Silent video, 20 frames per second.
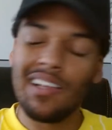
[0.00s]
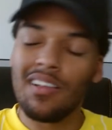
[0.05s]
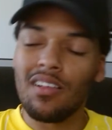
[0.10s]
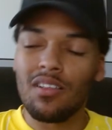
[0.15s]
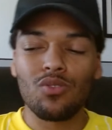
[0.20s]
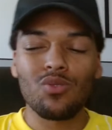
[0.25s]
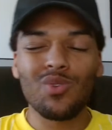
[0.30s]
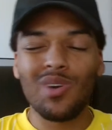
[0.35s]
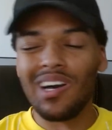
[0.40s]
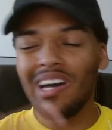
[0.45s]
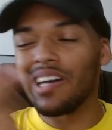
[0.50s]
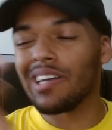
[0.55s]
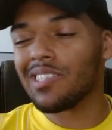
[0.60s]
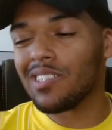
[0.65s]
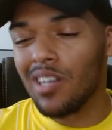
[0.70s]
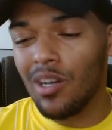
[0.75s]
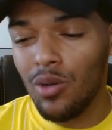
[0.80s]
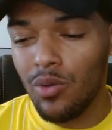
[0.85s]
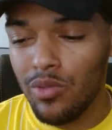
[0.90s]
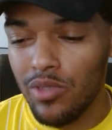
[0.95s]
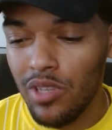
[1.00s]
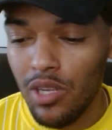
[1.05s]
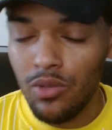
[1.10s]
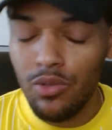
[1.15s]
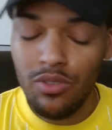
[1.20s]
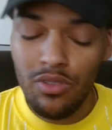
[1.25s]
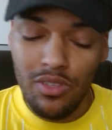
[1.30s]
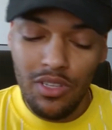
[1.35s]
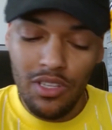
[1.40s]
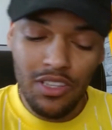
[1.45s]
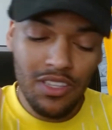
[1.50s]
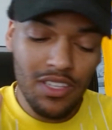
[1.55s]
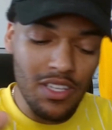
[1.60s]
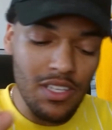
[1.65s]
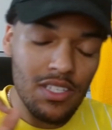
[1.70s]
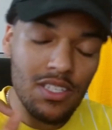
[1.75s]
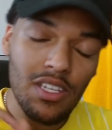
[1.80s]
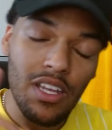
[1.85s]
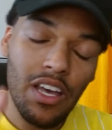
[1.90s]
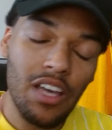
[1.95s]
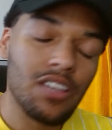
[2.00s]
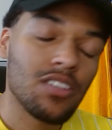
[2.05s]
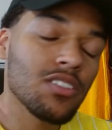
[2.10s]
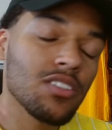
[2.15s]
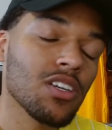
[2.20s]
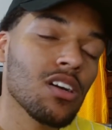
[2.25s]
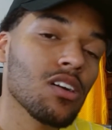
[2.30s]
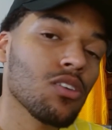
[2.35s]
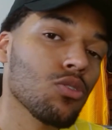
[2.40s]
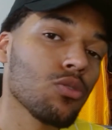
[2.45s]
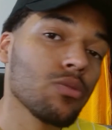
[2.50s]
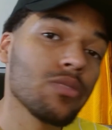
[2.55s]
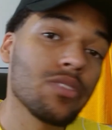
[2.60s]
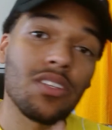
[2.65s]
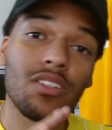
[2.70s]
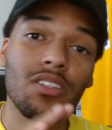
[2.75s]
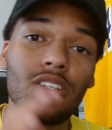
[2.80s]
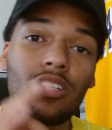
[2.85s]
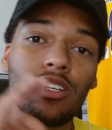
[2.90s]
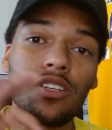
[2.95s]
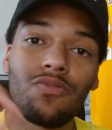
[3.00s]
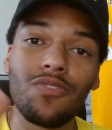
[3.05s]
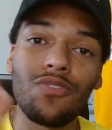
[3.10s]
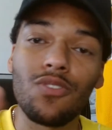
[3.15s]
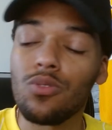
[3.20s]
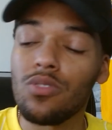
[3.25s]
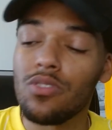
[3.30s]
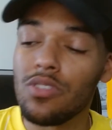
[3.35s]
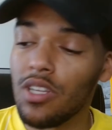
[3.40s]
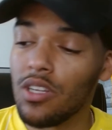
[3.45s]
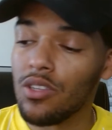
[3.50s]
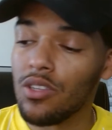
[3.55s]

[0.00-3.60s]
Nur ein Jahr Ronaldo. In diesem ein Jahr konzentrieren wir uns dann